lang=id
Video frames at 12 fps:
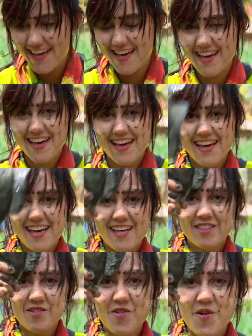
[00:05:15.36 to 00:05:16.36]

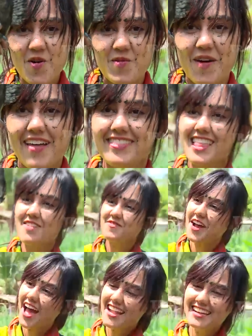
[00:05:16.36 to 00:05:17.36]
mantap tuh mantap
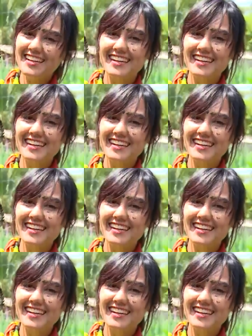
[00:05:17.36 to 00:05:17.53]
kan